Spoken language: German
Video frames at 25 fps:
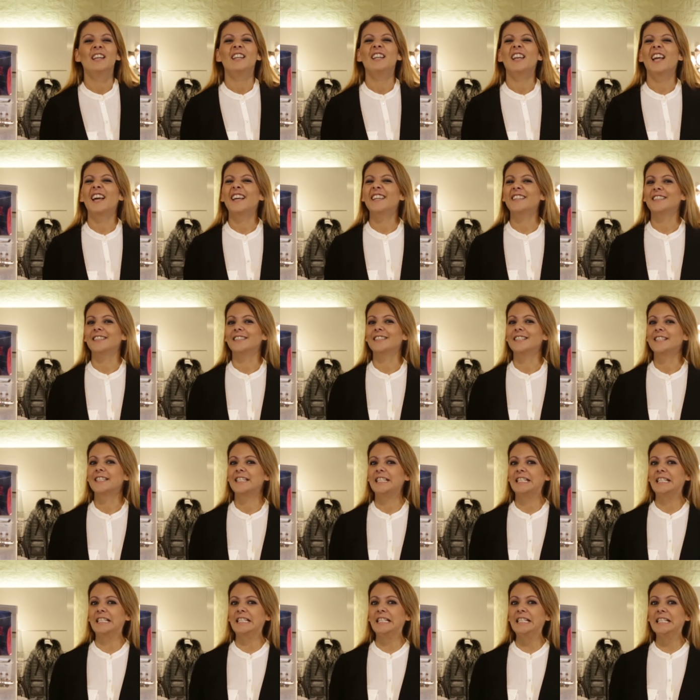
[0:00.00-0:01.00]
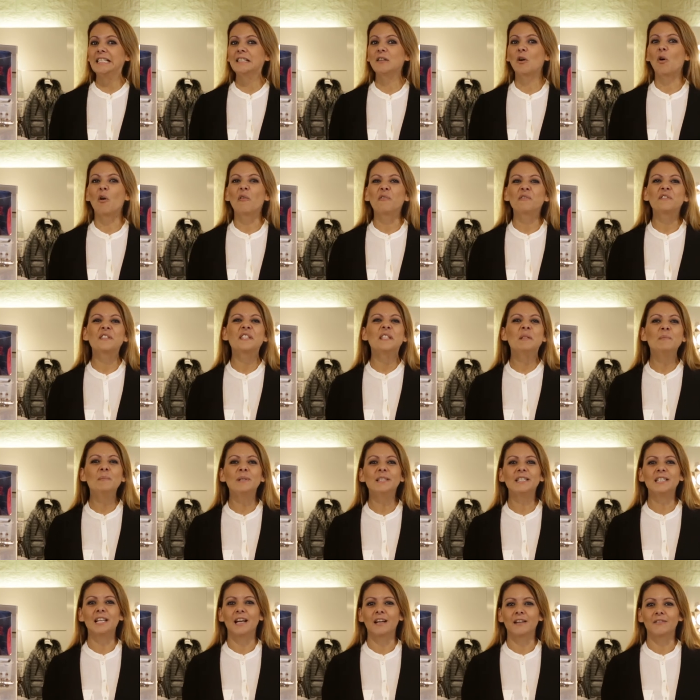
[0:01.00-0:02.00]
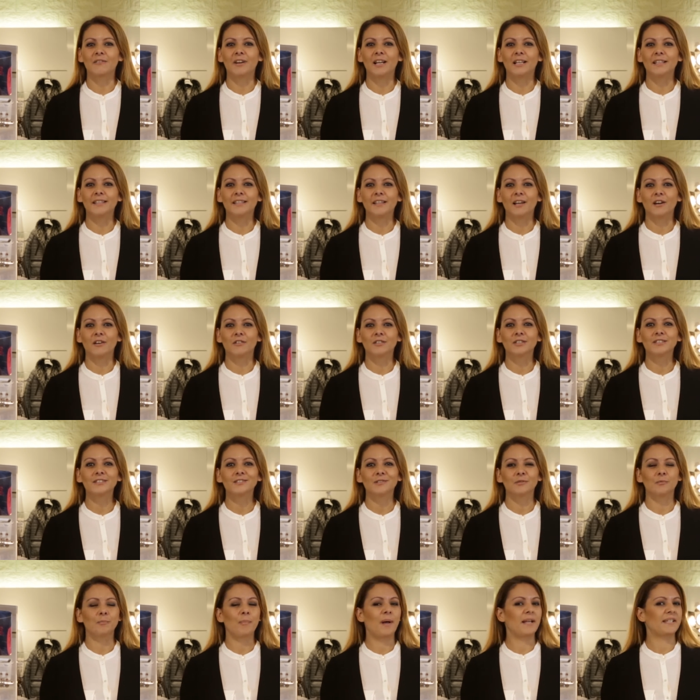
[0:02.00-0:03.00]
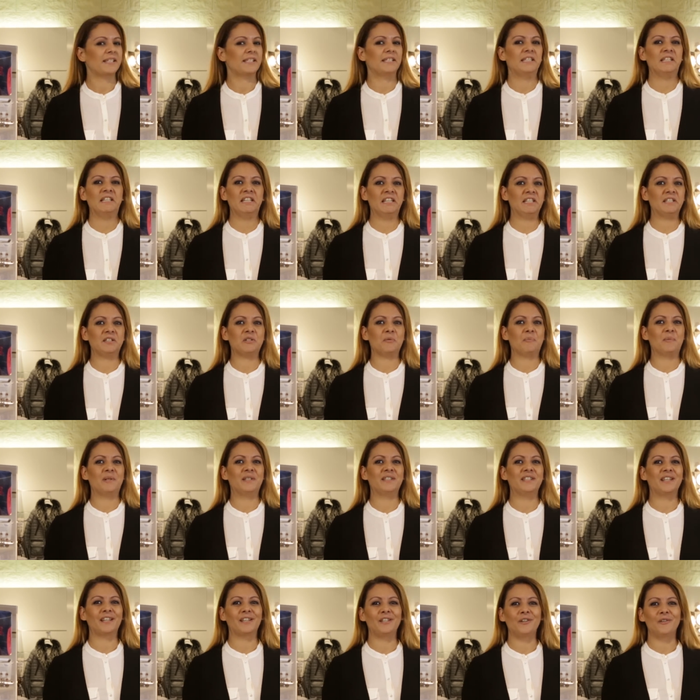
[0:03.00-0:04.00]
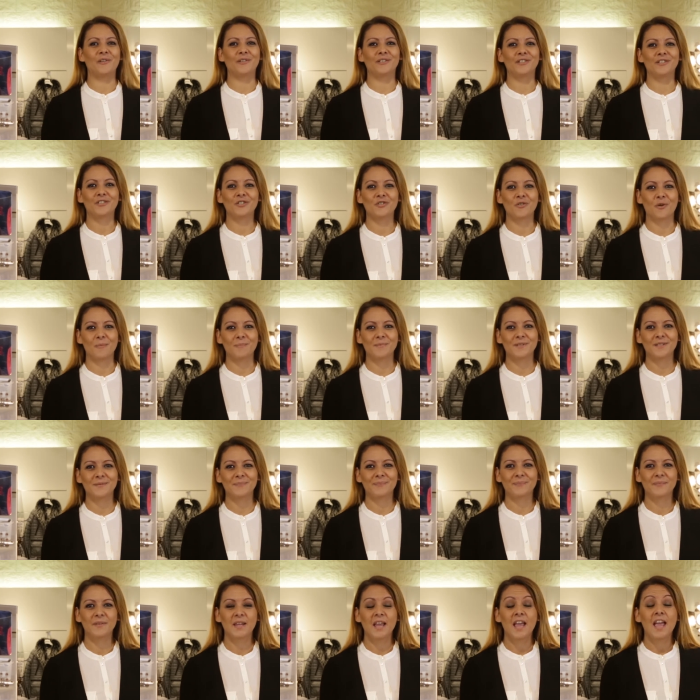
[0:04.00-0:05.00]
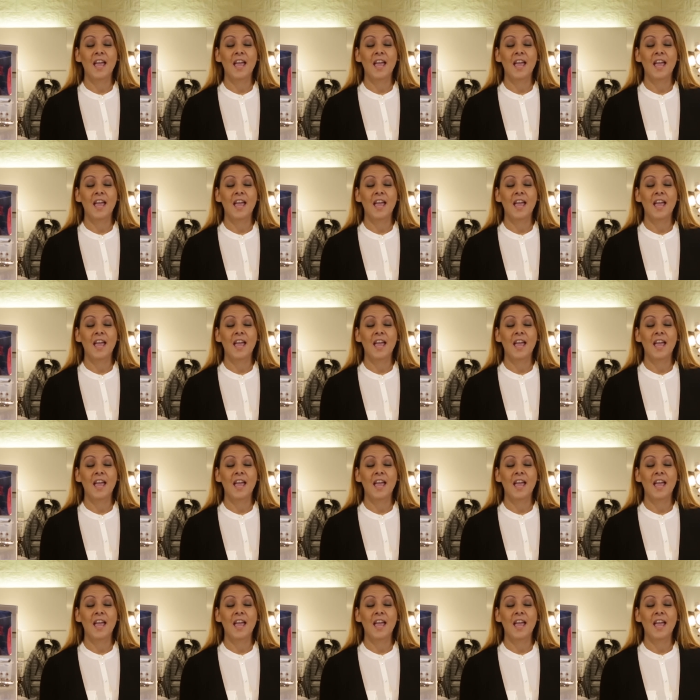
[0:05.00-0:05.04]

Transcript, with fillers: Leider sehen diese oft ziemlich langweilig aus und passen nicht zum Interieur des Shops.